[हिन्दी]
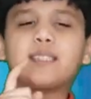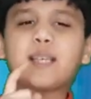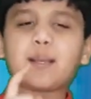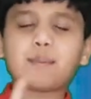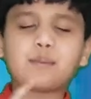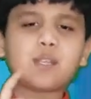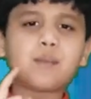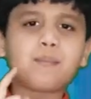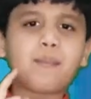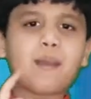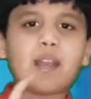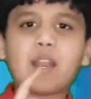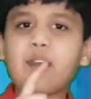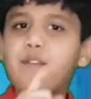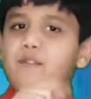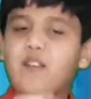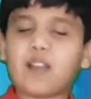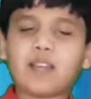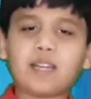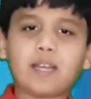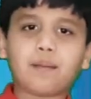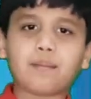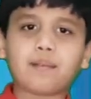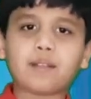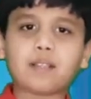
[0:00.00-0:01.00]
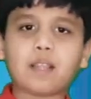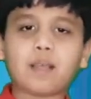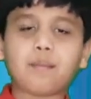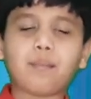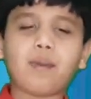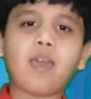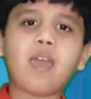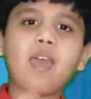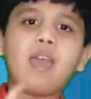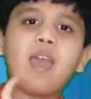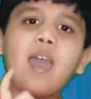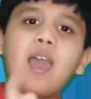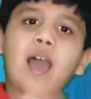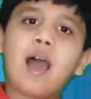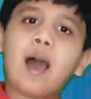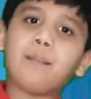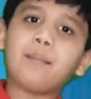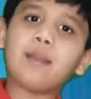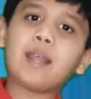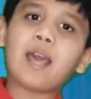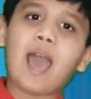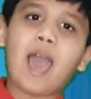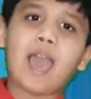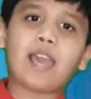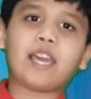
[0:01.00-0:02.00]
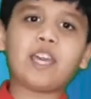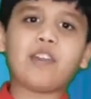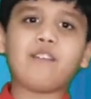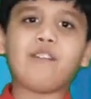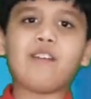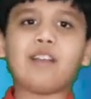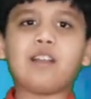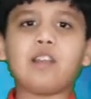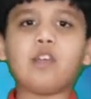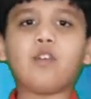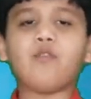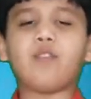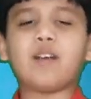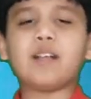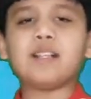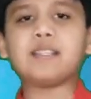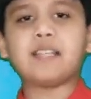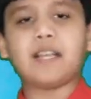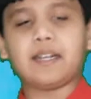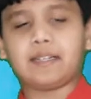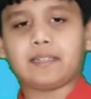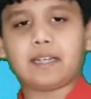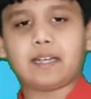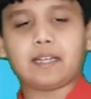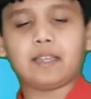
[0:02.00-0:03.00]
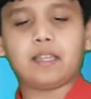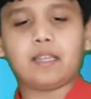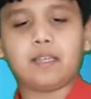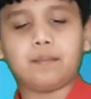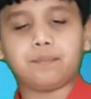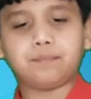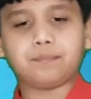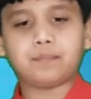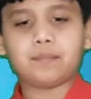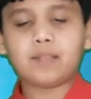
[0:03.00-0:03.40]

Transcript: सबसे पहले वन का मतलब है हमने आई की वैल्यू वन सेट कर दी